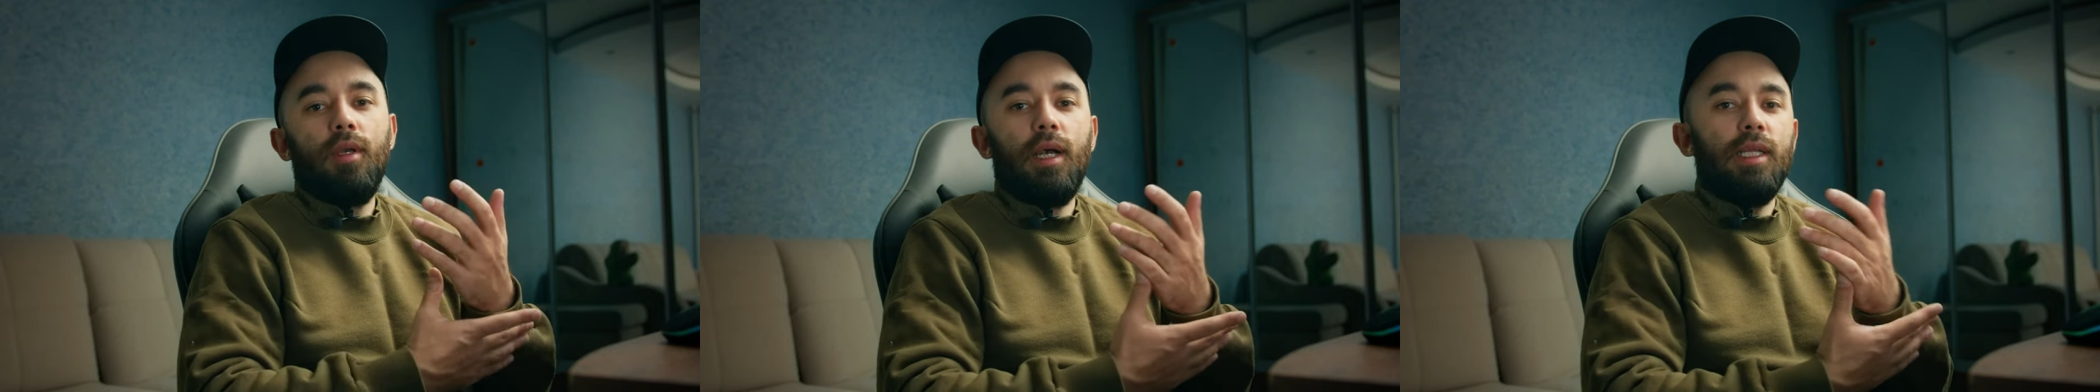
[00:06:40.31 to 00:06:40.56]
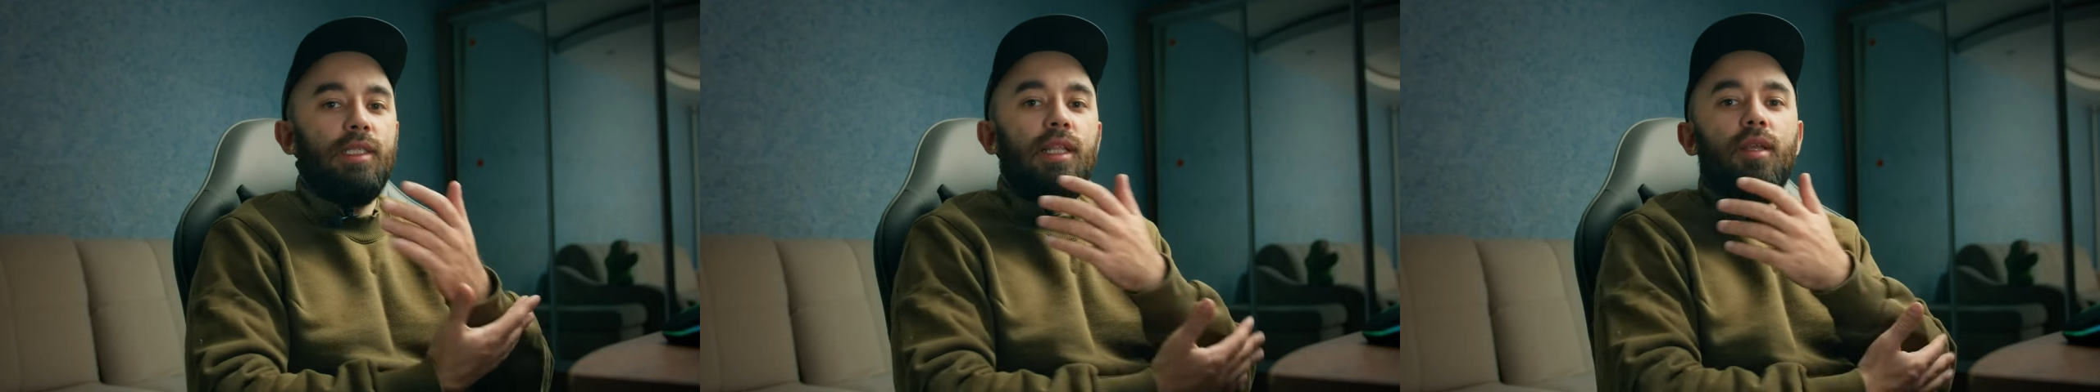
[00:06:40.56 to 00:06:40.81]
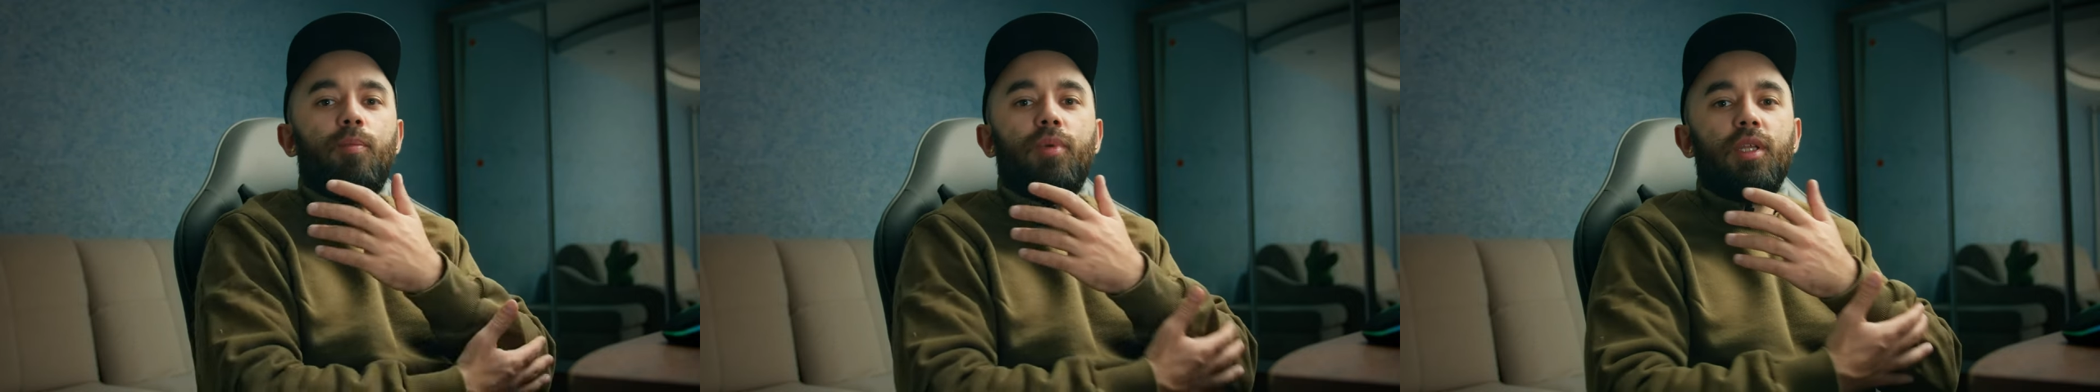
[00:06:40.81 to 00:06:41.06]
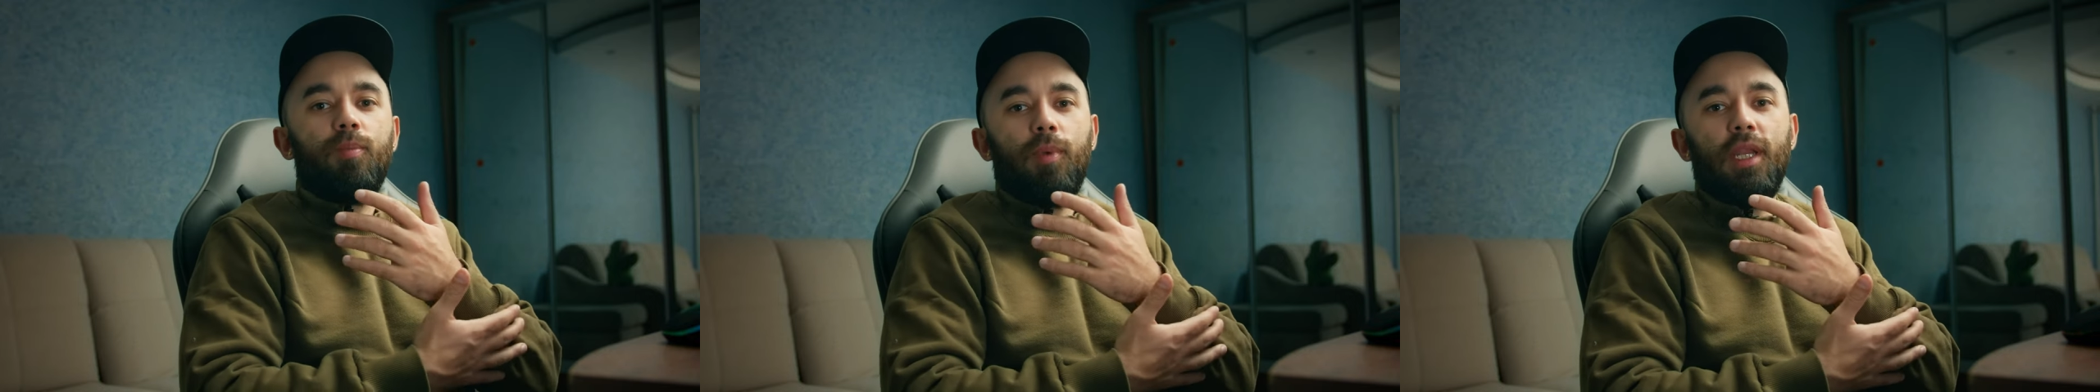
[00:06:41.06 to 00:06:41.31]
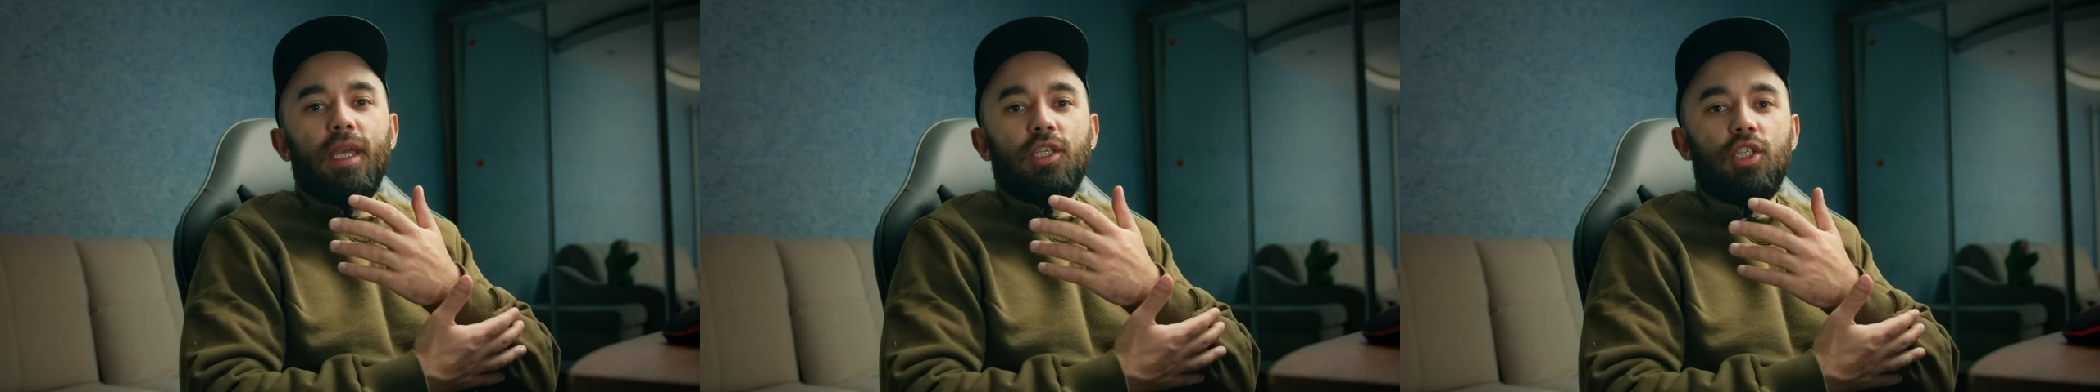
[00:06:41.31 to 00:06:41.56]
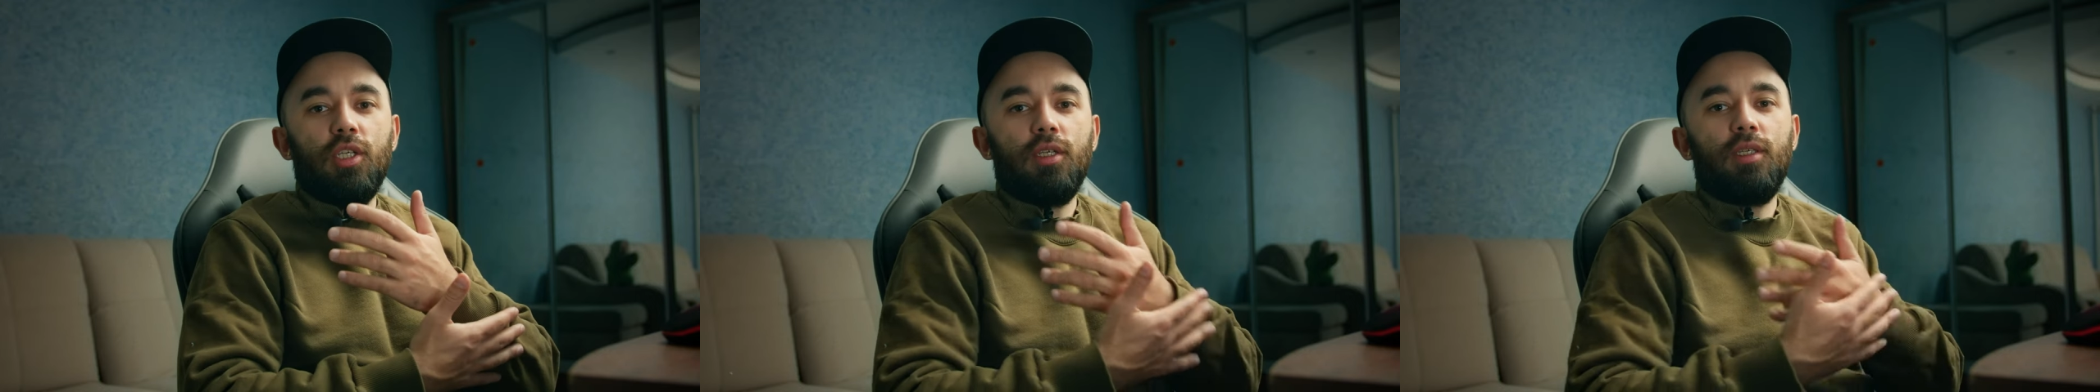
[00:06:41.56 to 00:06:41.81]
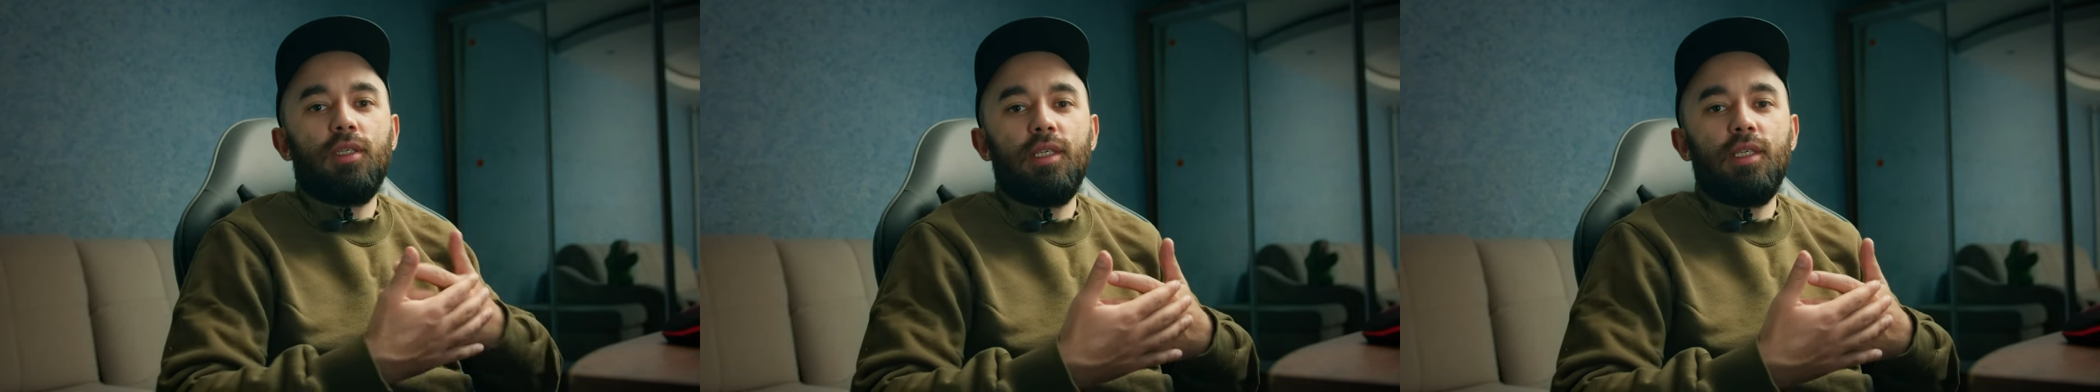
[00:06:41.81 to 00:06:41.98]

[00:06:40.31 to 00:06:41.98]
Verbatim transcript: отдельно предплечье,